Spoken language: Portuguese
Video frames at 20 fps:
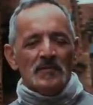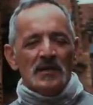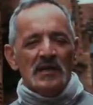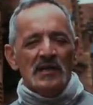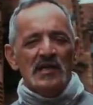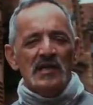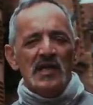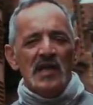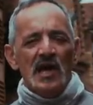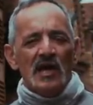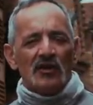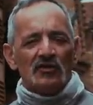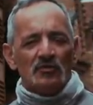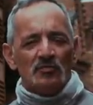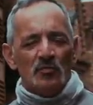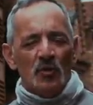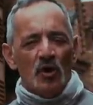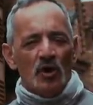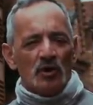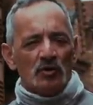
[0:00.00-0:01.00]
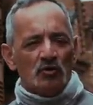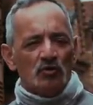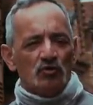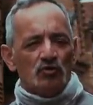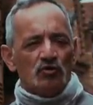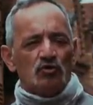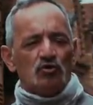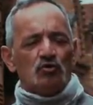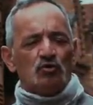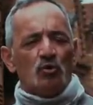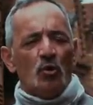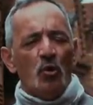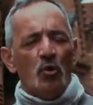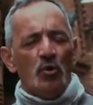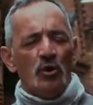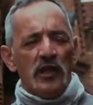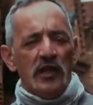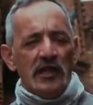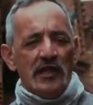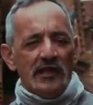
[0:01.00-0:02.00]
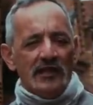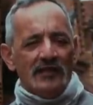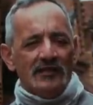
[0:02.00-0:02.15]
E as motos Touring